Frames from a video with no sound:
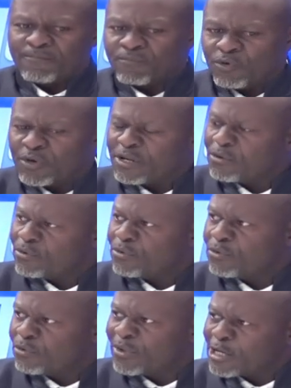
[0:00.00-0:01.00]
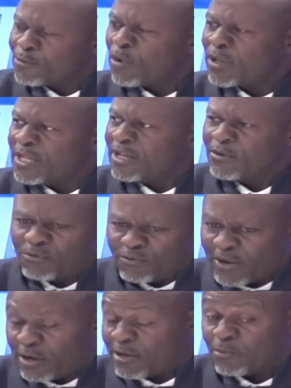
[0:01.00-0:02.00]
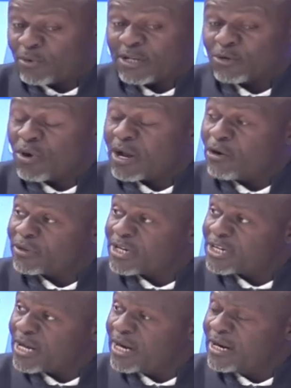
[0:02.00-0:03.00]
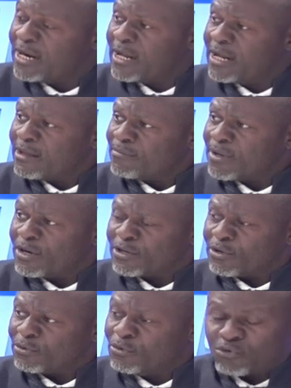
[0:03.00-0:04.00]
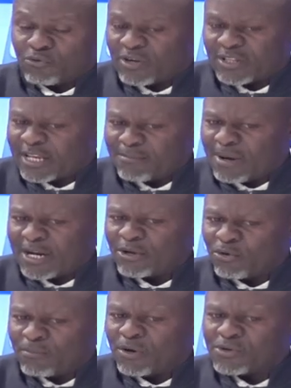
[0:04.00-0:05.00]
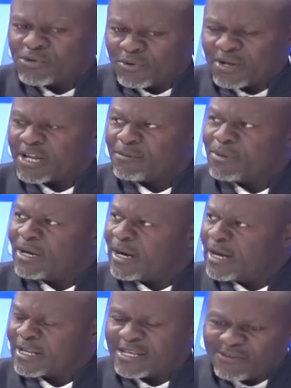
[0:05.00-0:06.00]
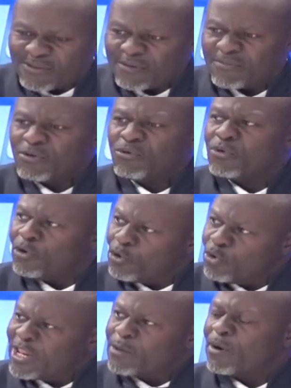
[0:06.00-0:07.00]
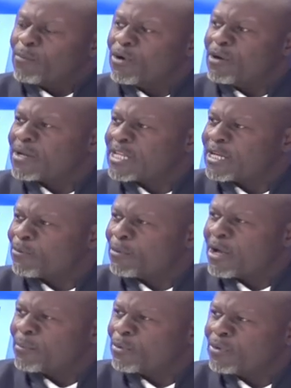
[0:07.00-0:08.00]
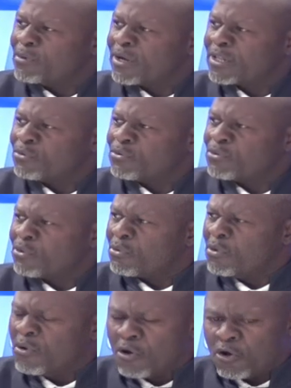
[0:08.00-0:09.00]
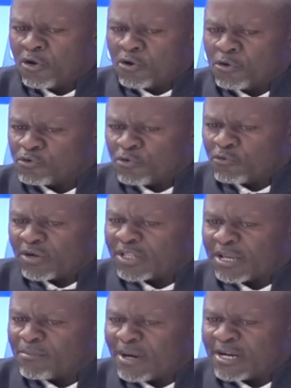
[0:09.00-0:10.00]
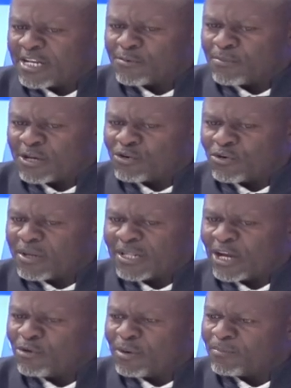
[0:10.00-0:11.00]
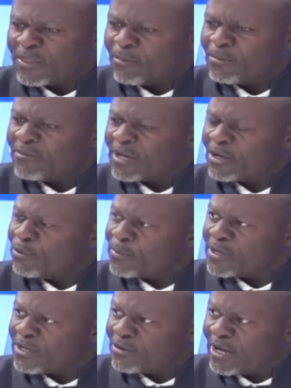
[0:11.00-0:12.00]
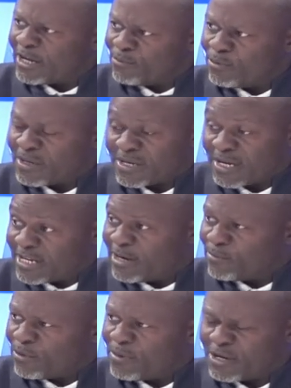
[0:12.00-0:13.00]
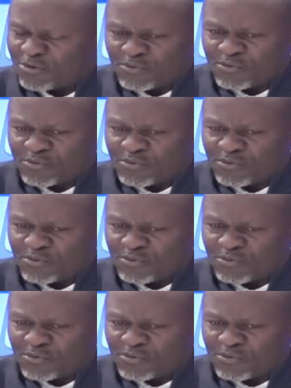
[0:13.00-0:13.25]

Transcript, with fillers: d'exploiter une faire exploitation à grande échelle. Bien entendu, je vois très mal comment ce Kagame-là, qui est venu uniquement pour les matières premières à plus démocratique du Congo, je le vois très mal, n'est-ce pas, se mettre à une même table avec le président de la République. Ça, c'est la première chose.